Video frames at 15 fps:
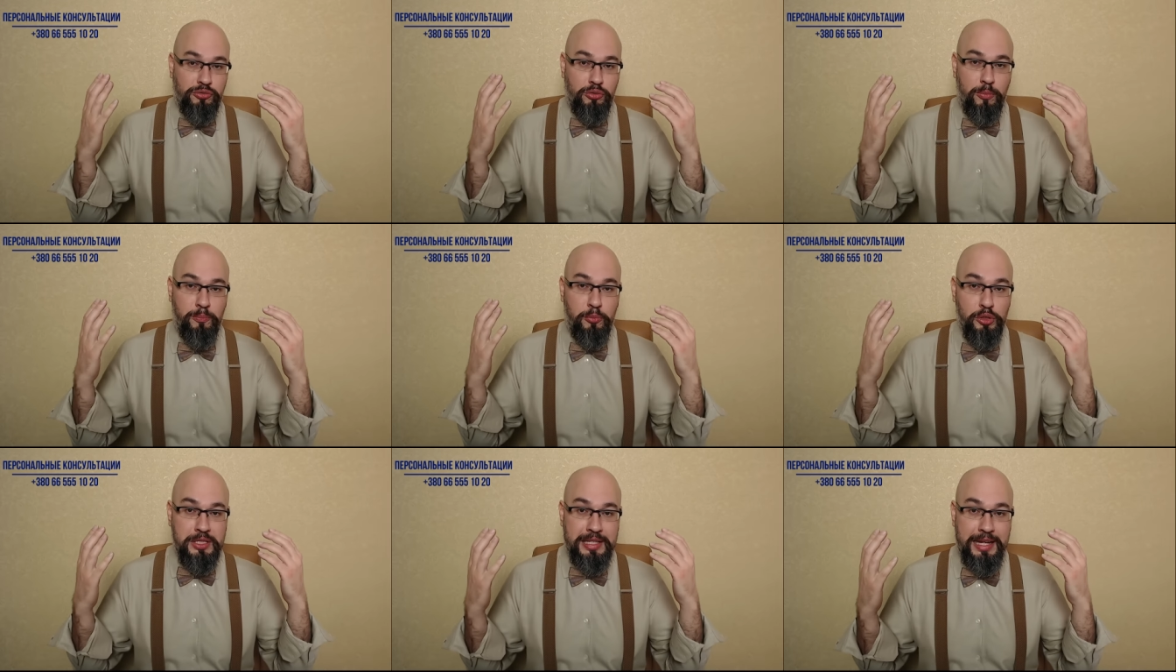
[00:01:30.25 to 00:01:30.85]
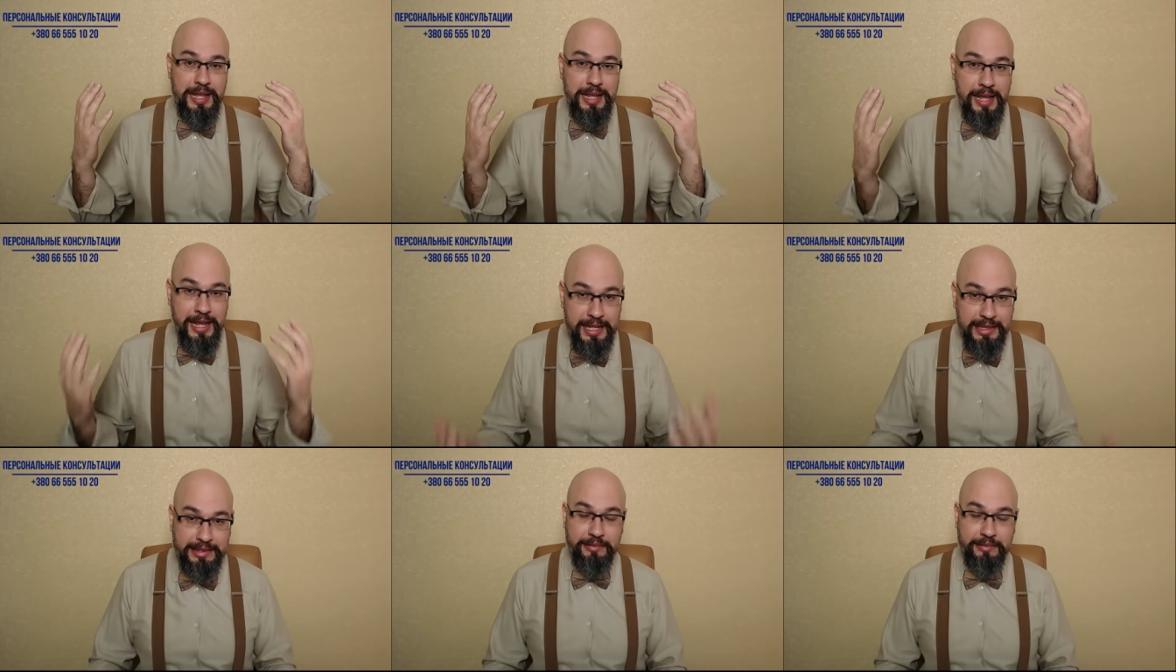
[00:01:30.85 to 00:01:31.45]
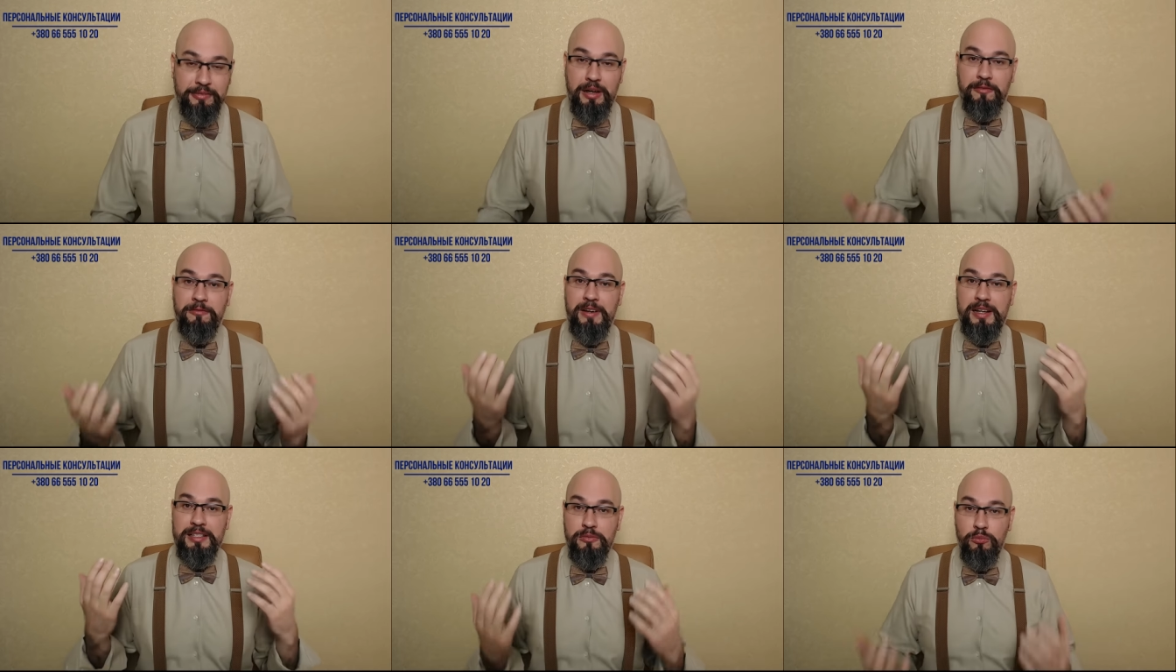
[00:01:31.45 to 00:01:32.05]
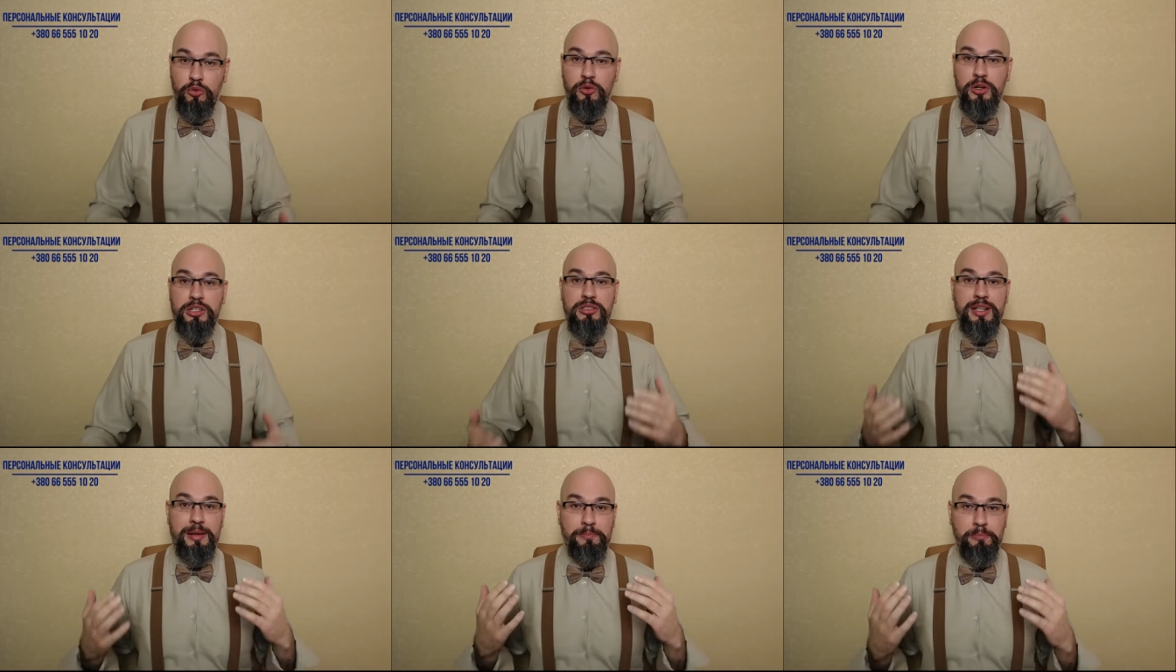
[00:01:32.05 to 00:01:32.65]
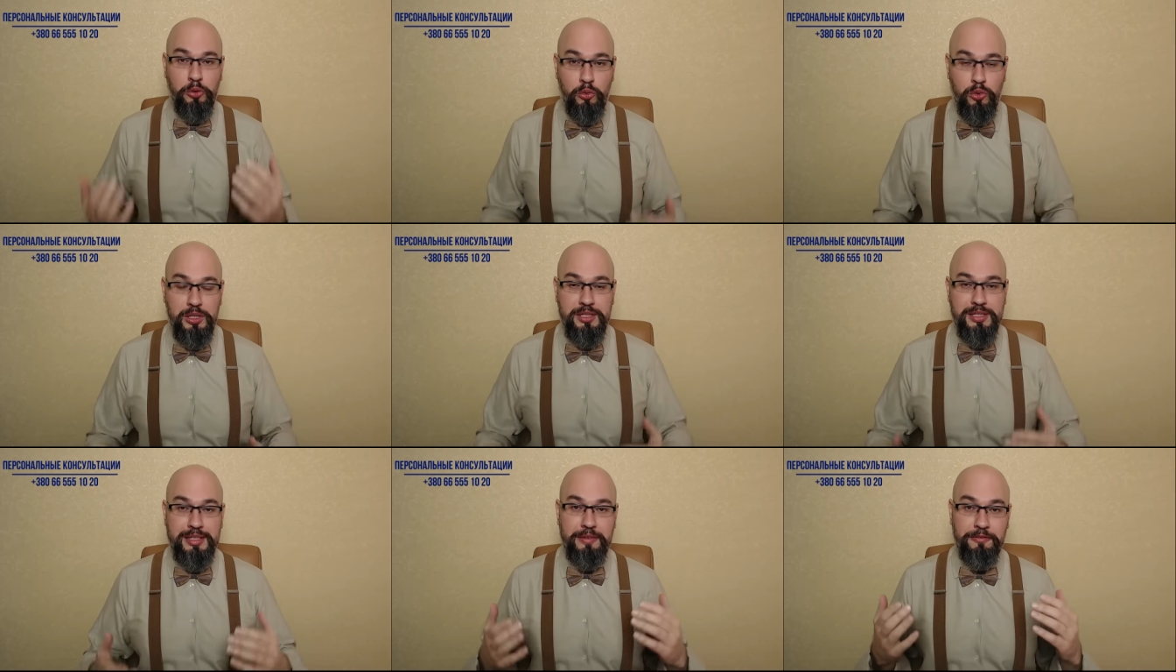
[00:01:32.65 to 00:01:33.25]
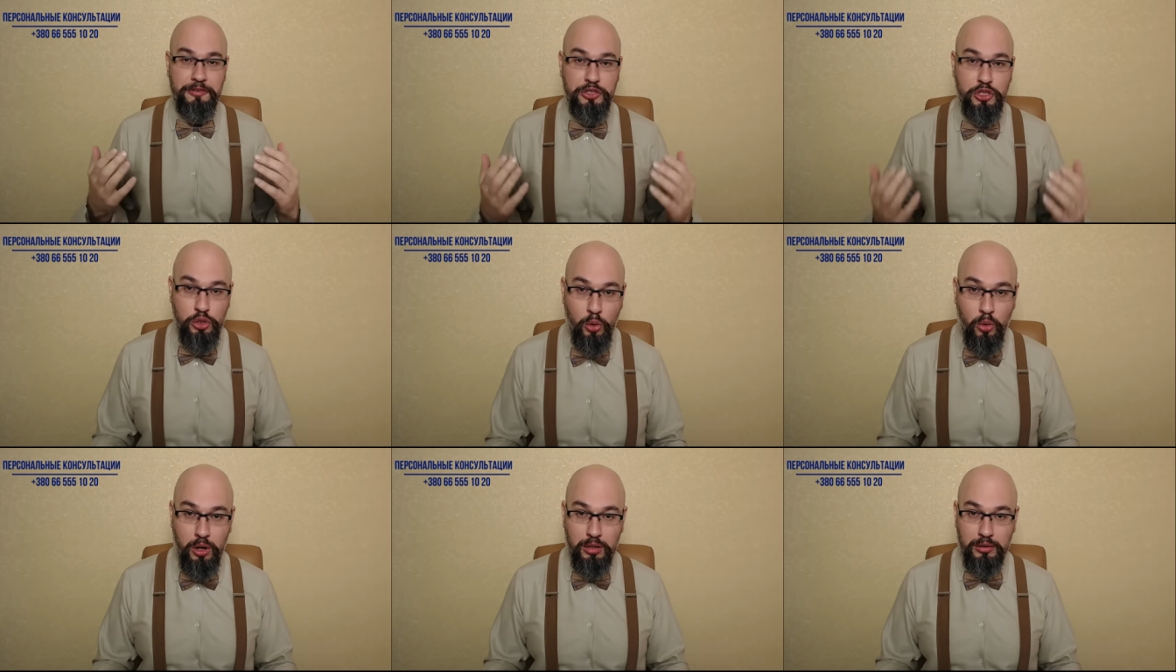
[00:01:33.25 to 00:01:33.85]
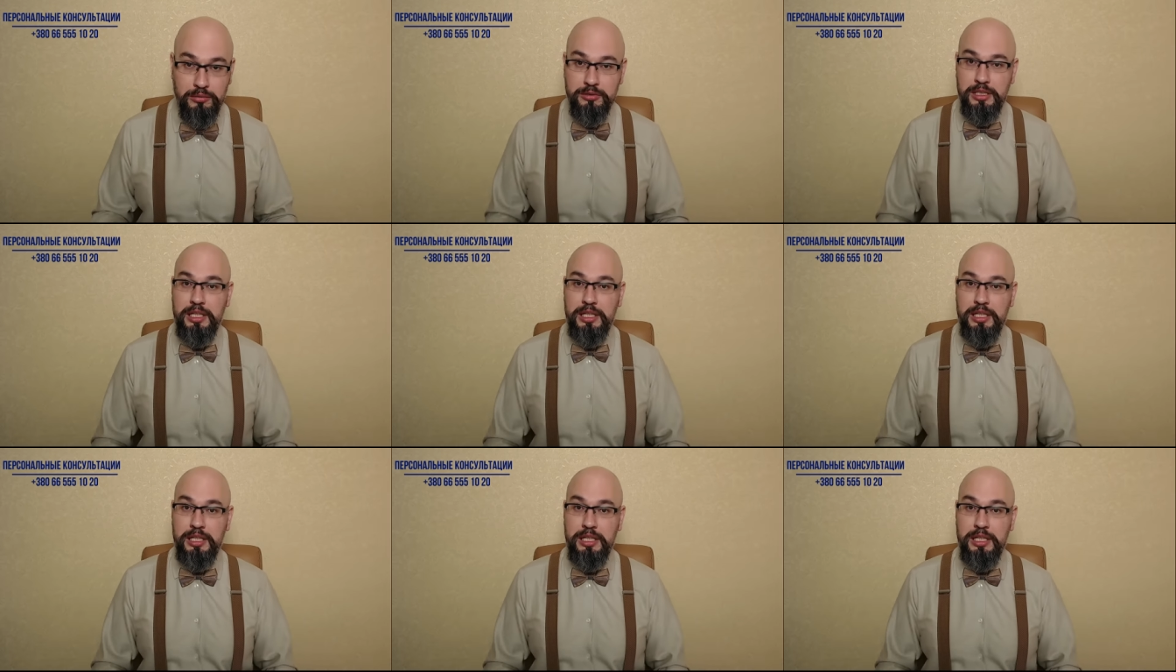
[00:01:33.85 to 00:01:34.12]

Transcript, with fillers: что после этого возможно просто все.